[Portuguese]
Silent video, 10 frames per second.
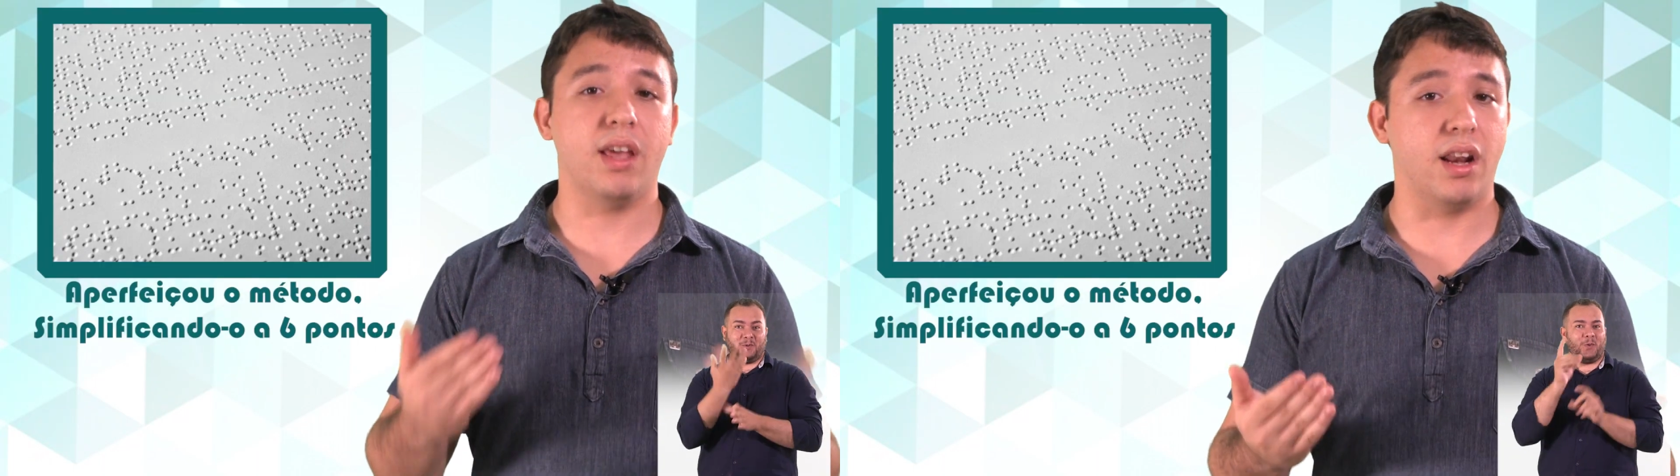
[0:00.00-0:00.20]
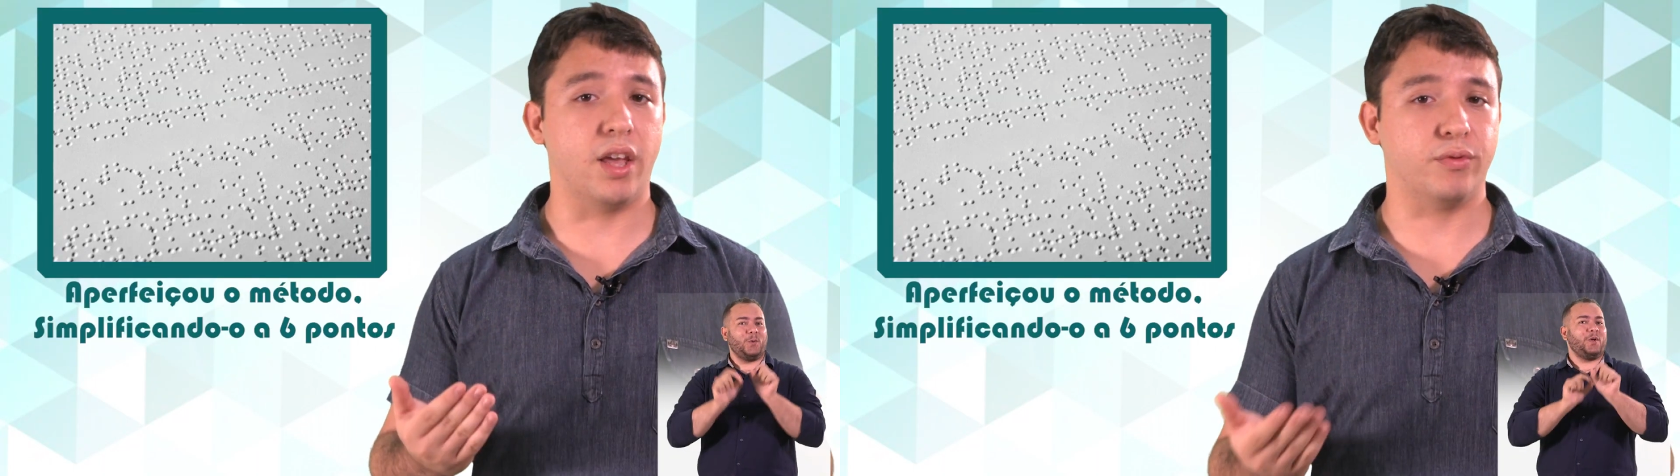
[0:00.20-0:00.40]

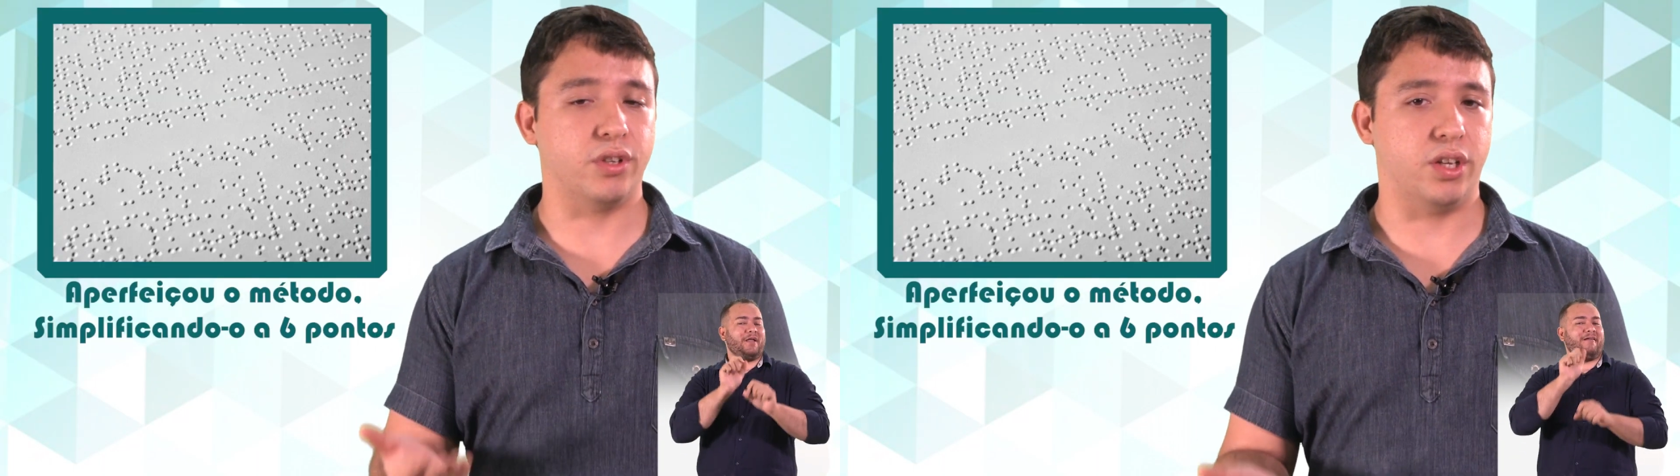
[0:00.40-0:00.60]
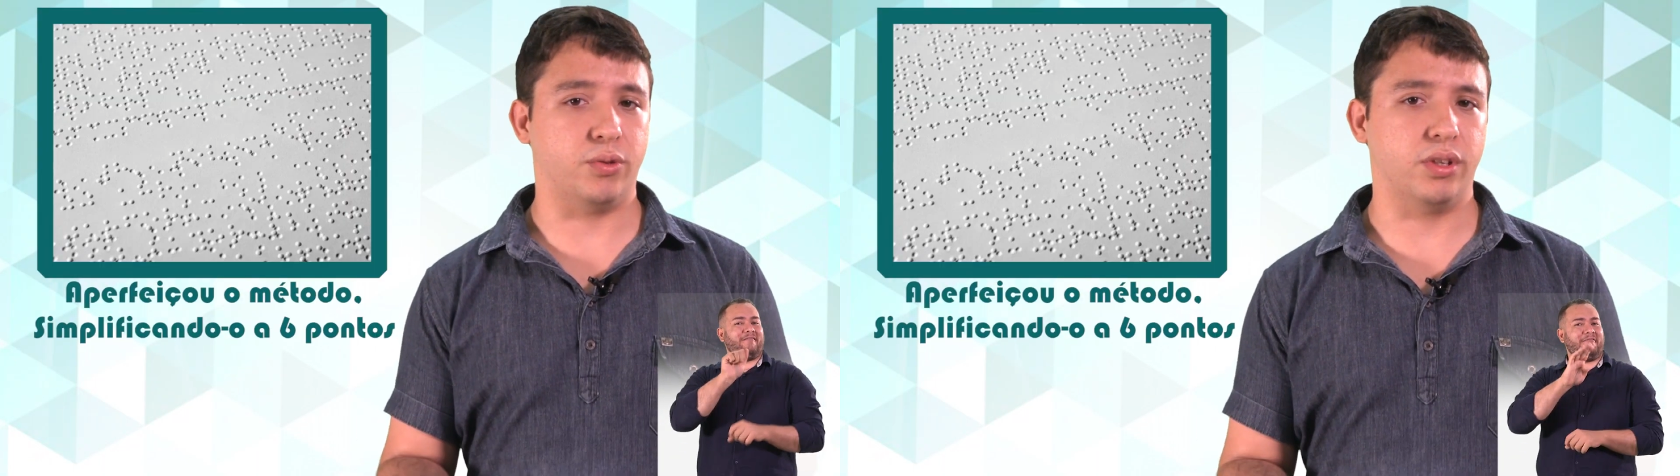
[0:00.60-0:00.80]
relevo de
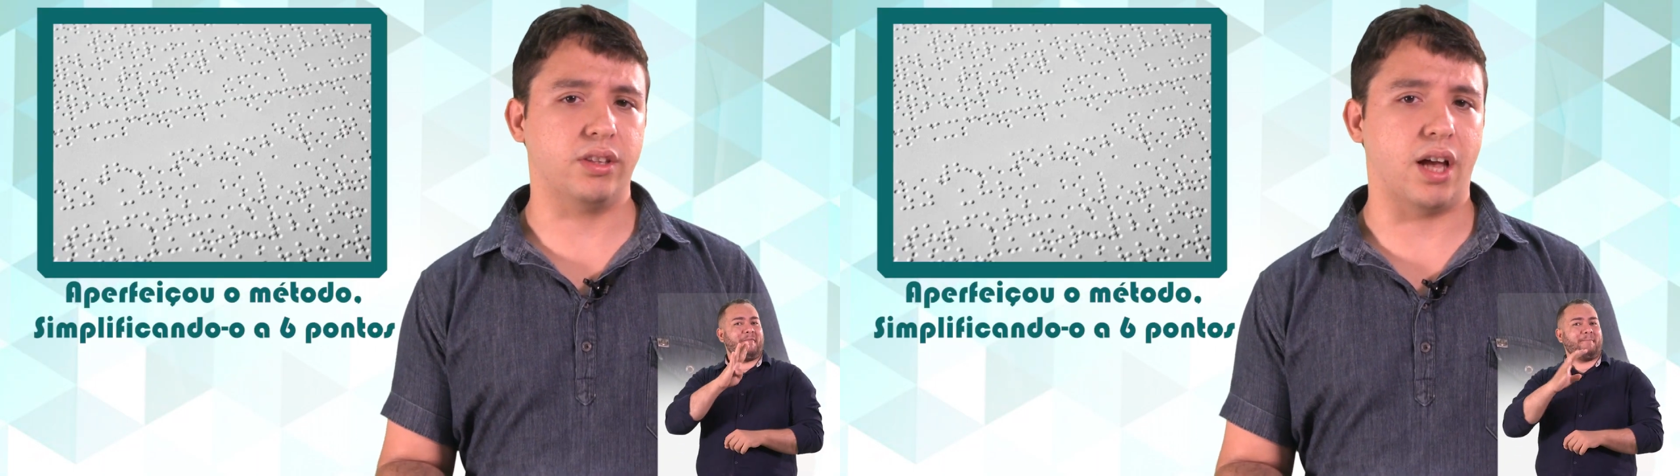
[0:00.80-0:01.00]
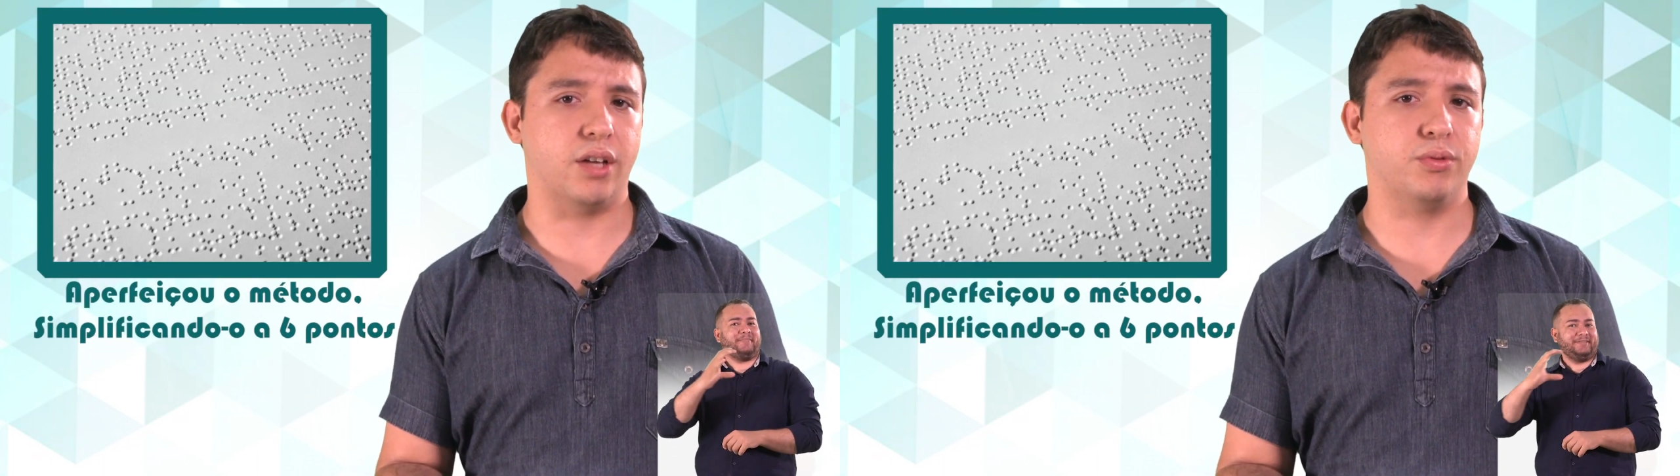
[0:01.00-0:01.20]
leitura
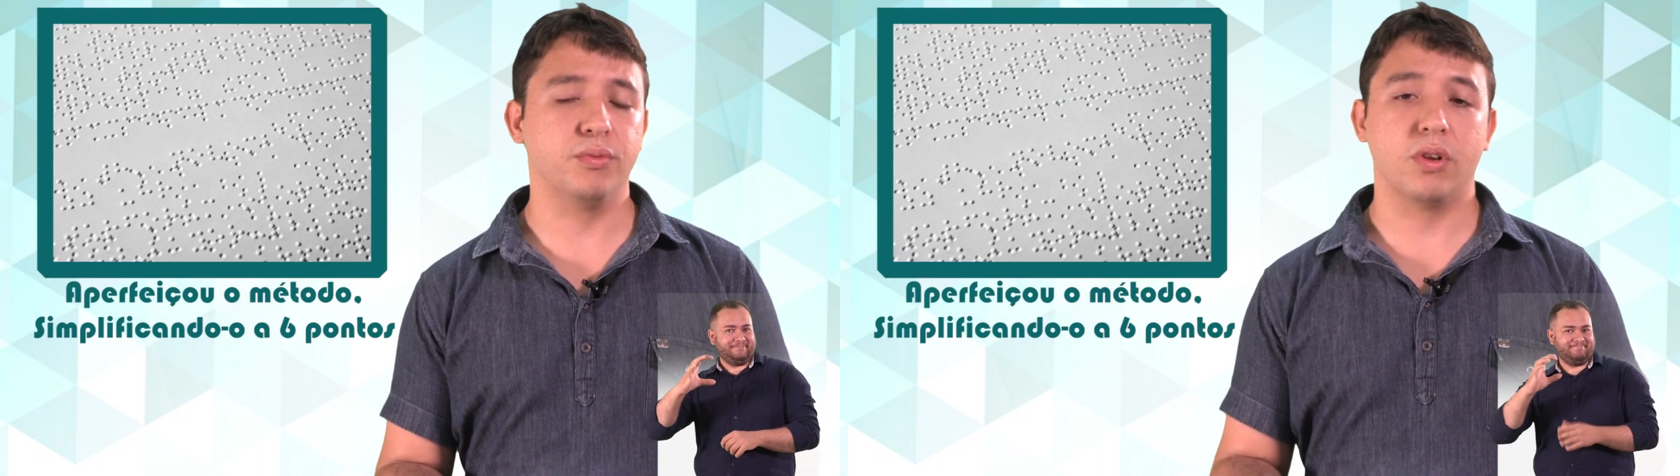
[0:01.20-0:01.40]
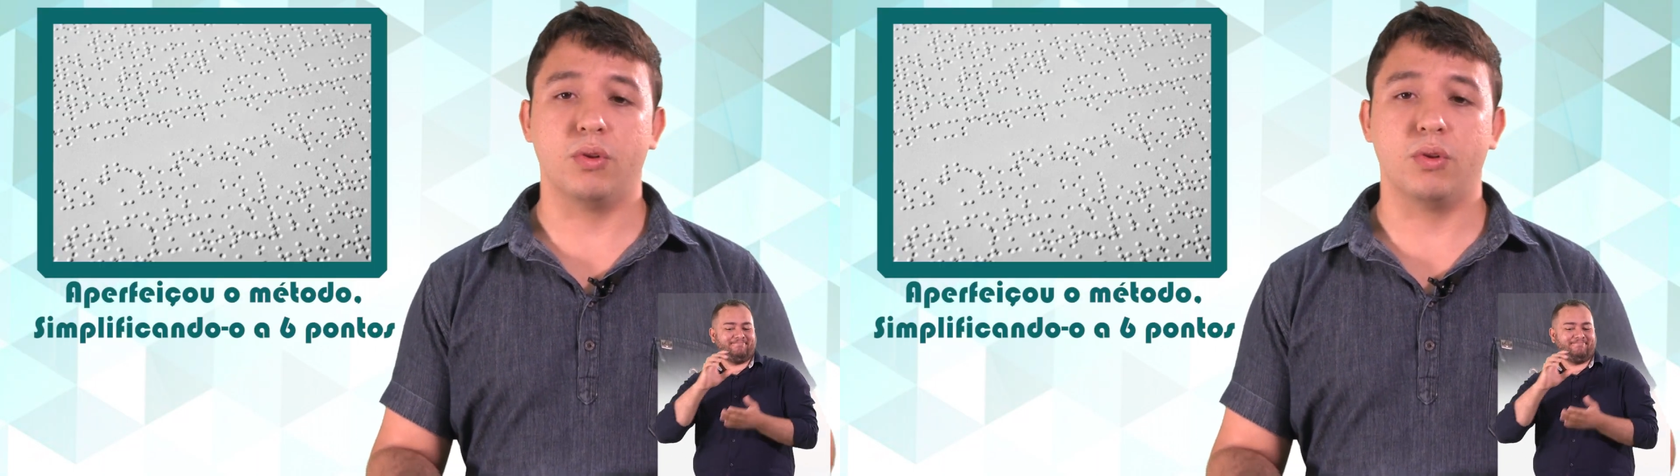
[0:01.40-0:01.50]
tátil,